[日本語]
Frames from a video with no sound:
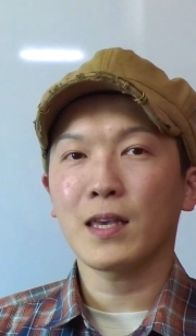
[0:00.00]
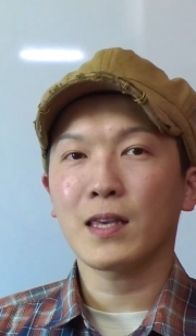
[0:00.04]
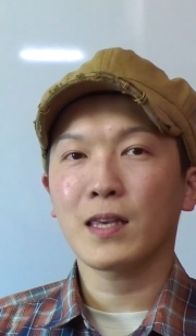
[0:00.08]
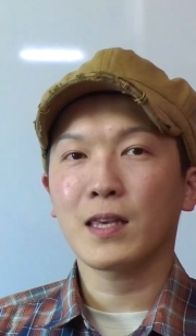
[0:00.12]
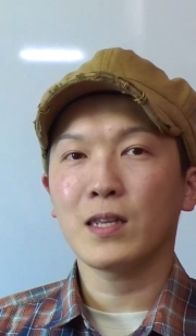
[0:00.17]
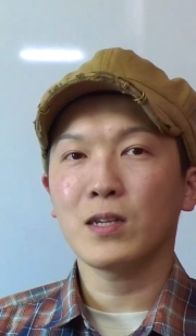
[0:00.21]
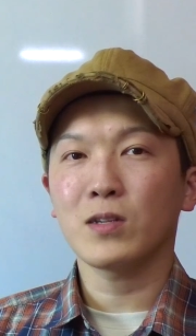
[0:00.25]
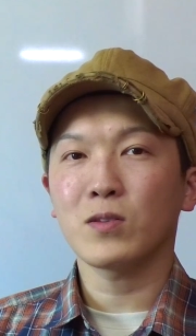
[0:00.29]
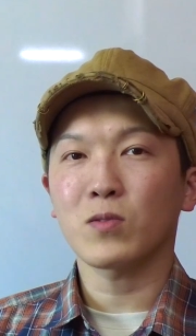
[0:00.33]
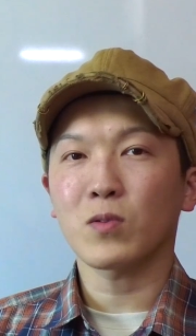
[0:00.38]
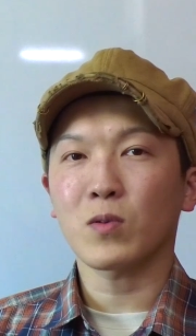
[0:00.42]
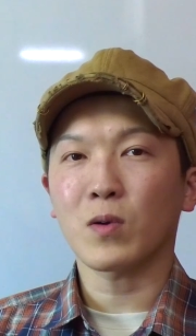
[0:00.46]
い
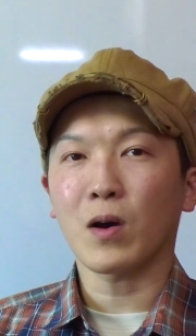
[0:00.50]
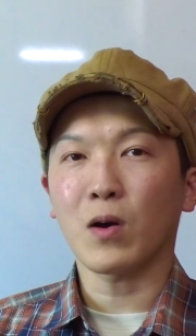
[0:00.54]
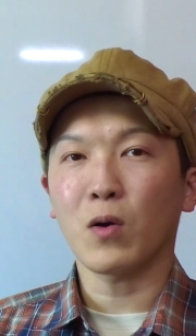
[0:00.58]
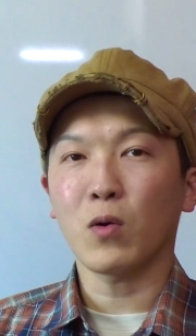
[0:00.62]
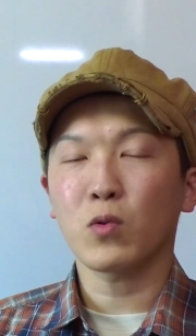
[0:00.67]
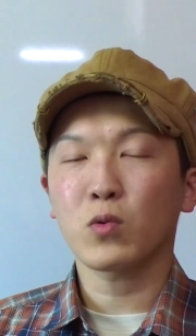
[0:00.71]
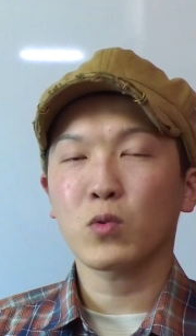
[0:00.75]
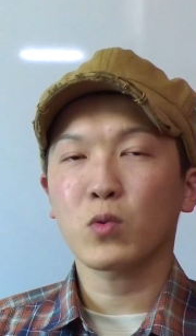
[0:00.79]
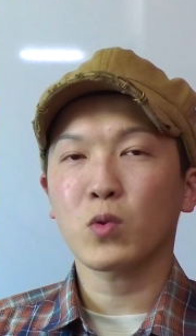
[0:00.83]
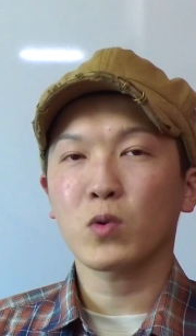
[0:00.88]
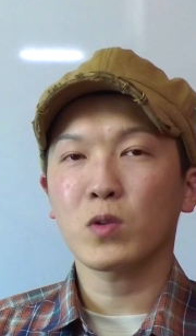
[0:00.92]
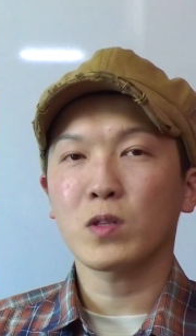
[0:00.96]
切るのが
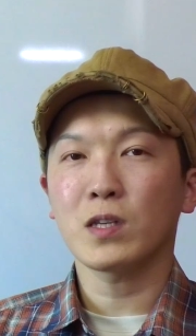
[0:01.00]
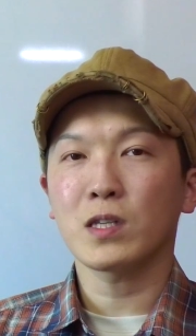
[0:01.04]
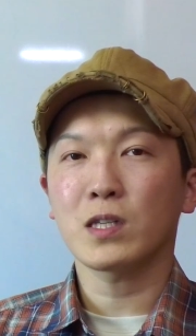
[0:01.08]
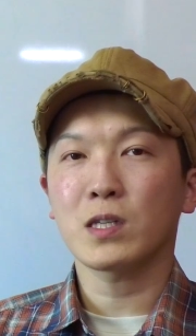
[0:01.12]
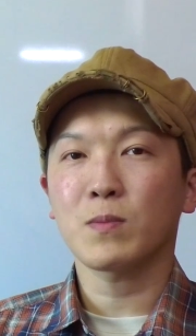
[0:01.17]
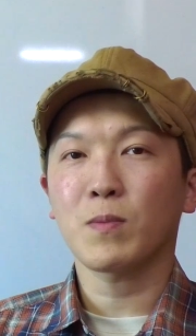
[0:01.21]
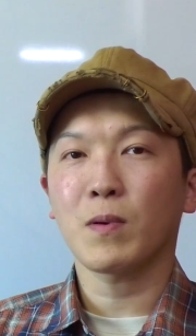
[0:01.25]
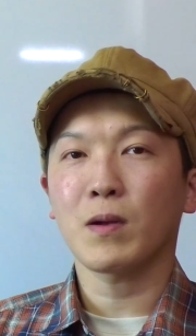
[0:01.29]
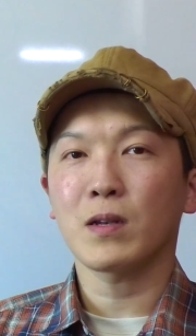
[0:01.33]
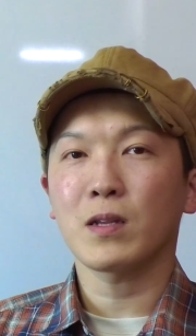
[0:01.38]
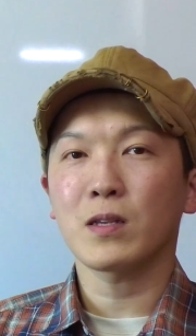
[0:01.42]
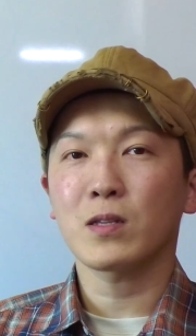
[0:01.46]
本当に
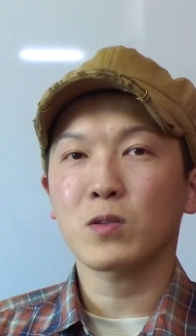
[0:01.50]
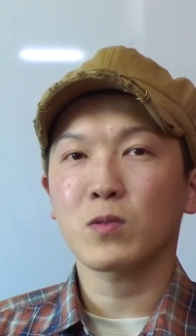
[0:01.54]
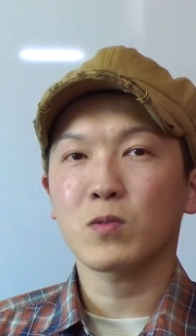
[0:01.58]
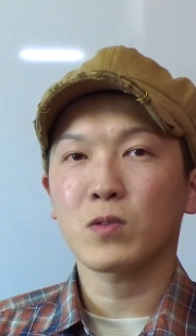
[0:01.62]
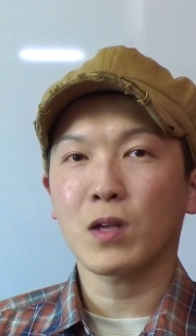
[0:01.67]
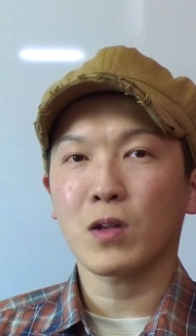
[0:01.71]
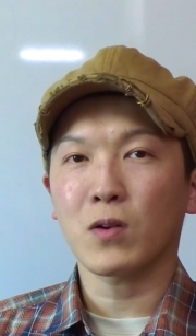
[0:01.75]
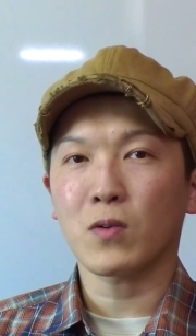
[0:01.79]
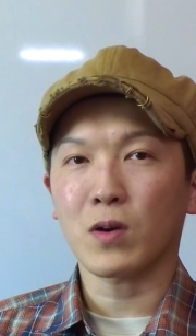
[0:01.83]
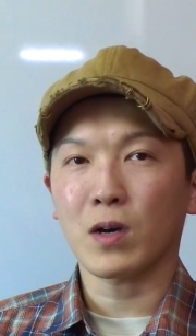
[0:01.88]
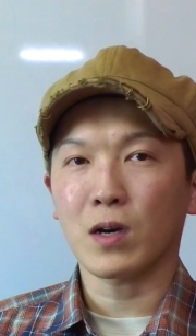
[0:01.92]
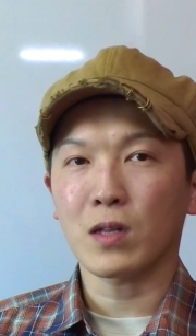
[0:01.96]
一番理想
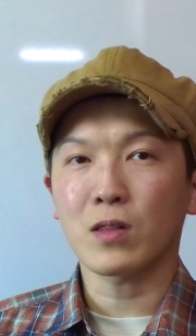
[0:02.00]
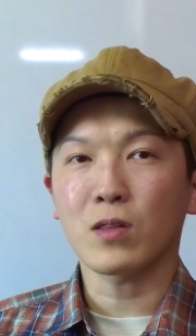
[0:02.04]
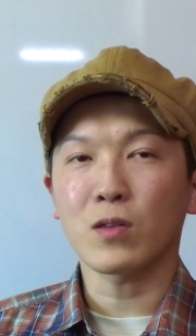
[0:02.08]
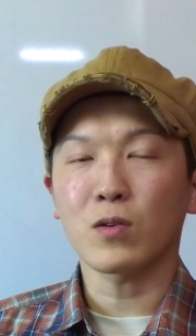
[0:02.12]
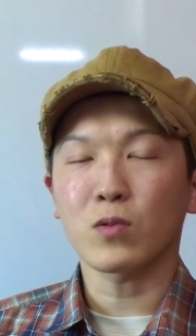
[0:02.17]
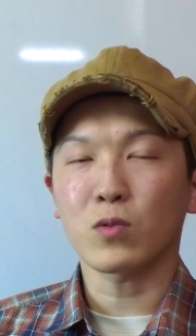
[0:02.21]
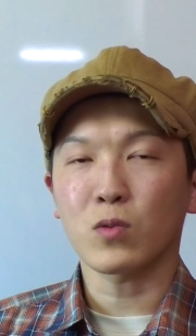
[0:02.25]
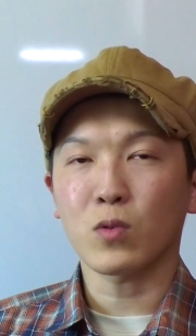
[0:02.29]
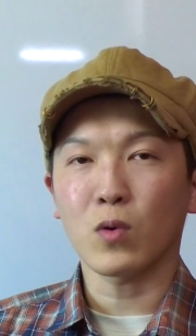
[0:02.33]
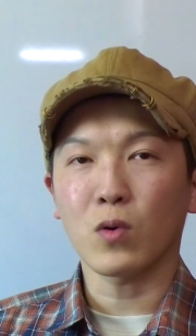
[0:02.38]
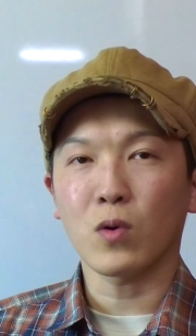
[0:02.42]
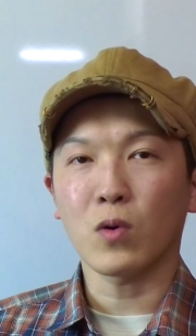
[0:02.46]
なのかって
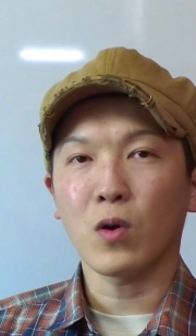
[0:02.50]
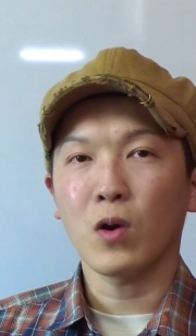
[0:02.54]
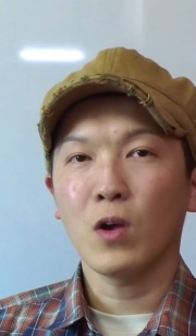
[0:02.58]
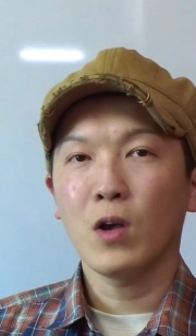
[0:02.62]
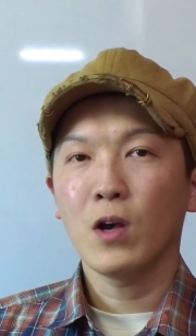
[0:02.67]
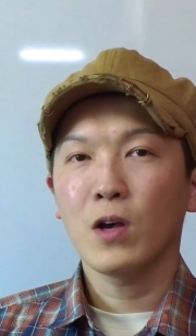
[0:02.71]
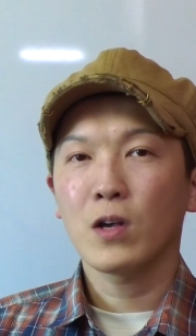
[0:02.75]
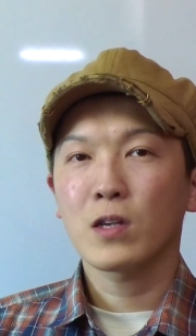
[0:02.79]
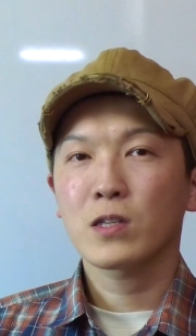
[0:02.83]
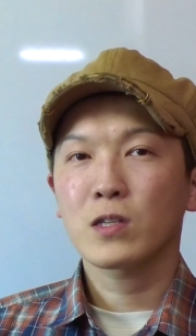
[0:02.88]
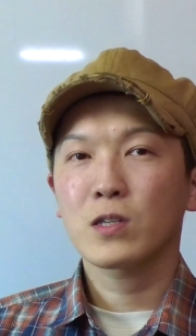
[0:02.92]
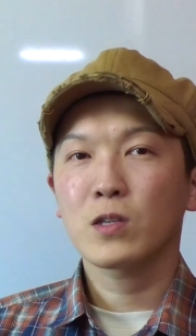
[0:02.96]
いうと
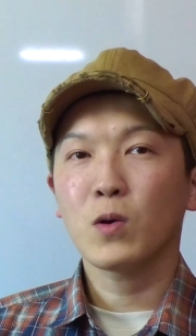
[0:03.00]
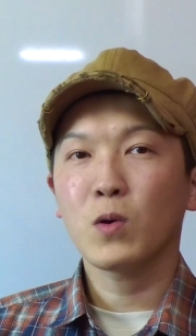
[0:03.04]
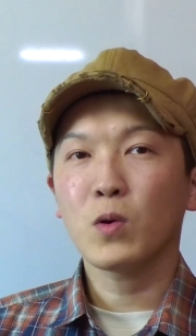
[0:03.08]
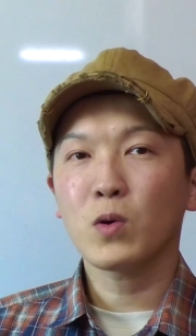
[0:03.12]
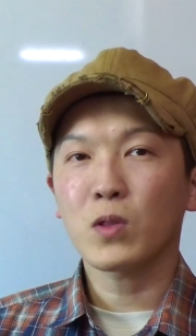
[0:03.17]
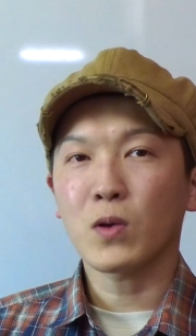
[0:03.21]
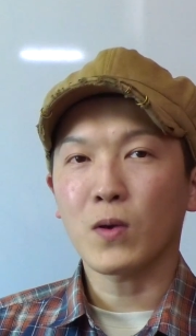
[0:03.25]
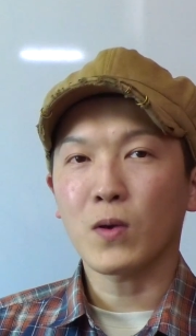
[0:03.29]
そ